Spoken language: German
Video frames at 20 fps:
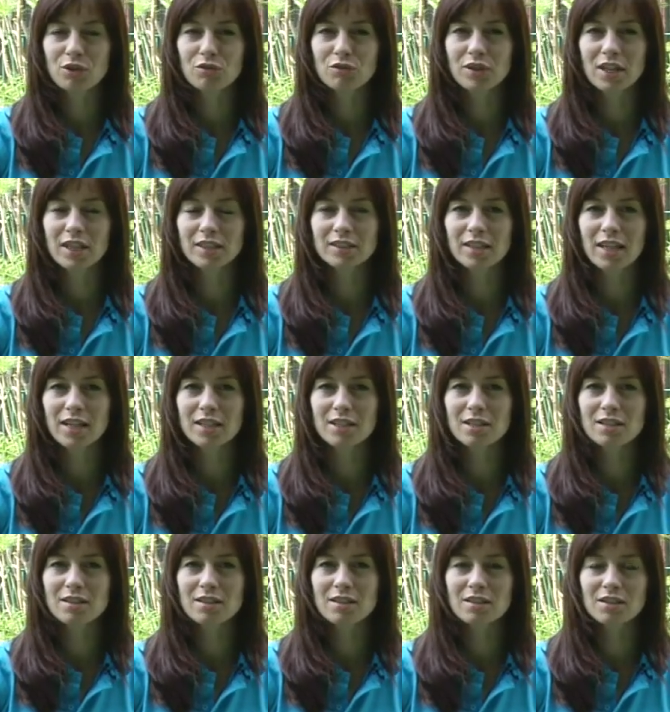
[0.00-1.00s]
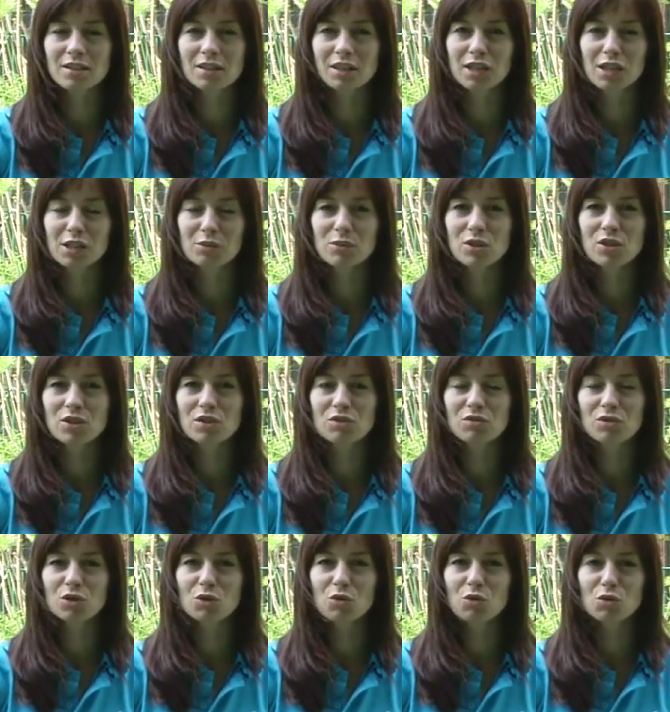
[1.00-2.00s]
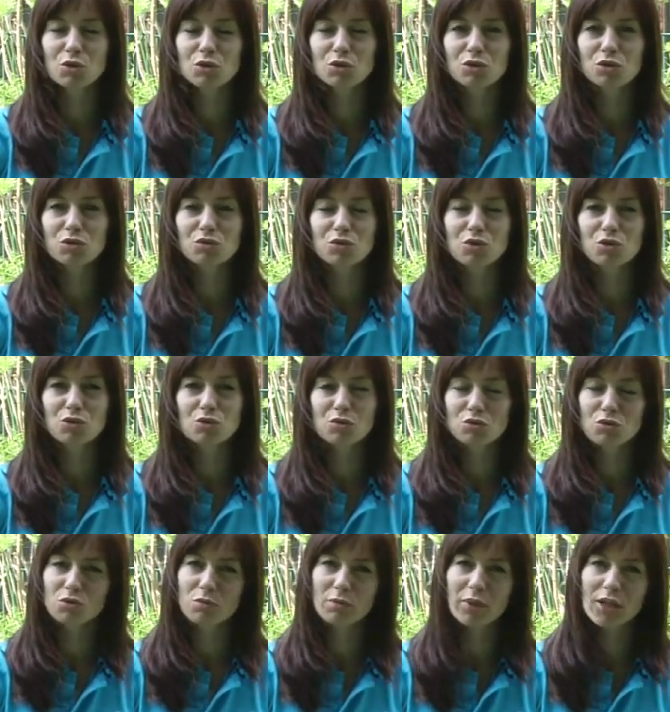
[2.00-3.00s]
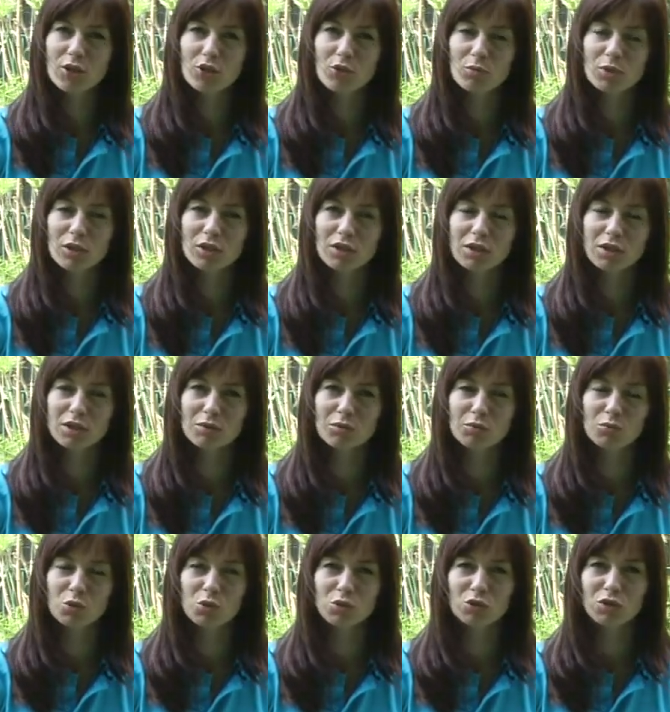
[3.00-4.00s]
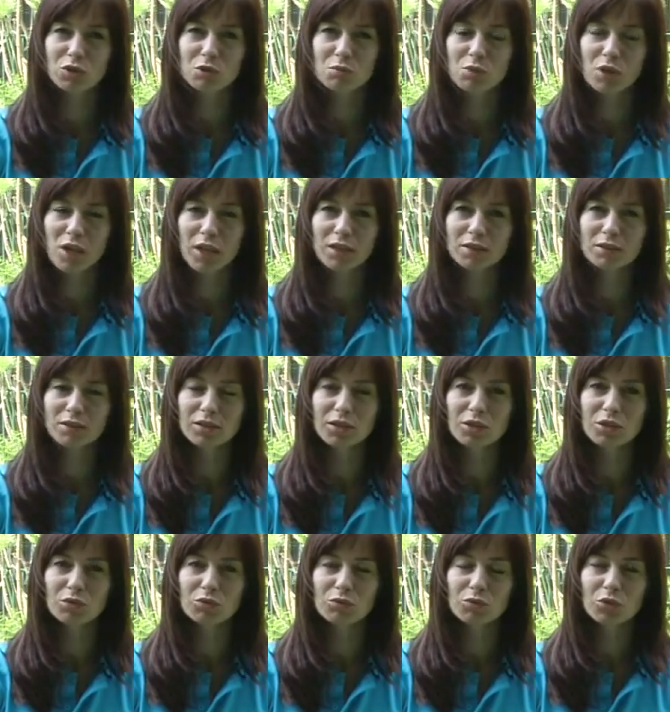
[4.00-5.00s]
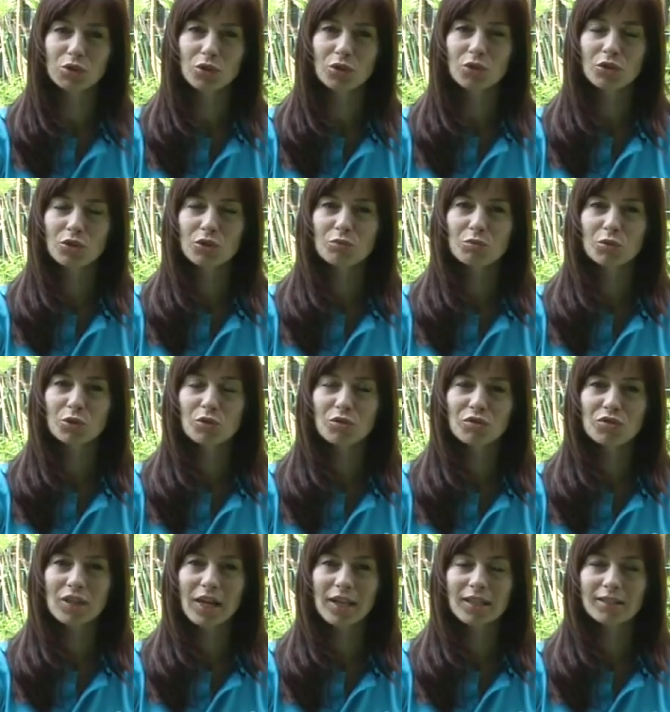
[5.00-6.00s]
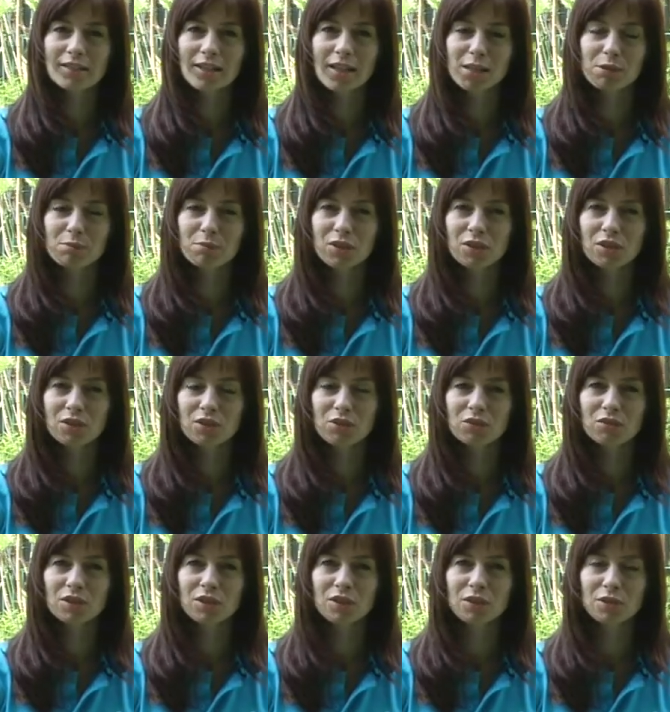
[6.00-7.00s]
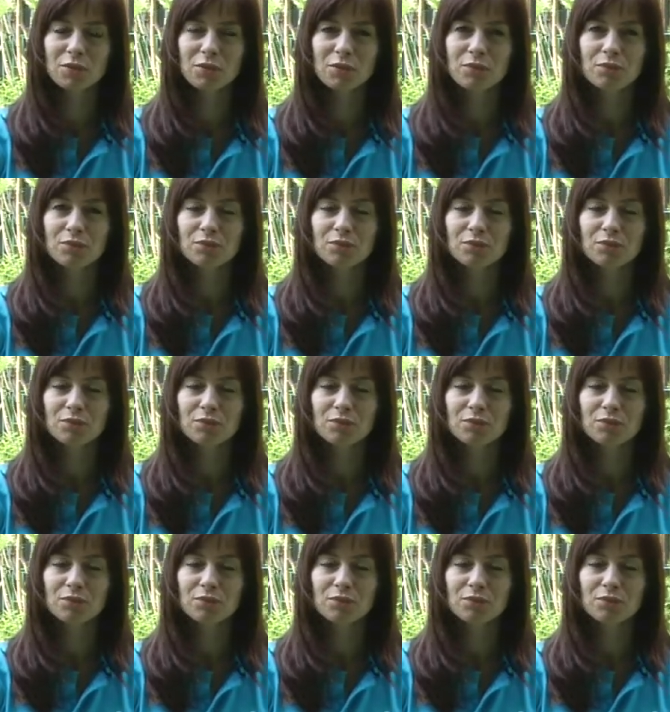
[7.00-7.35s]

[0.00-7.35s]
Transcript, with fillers: Vielleicht eines, das sich regelmäßig wiederholt, wie zum Beispiel der Montagmorgen, der Berufsalltag beginnt wieder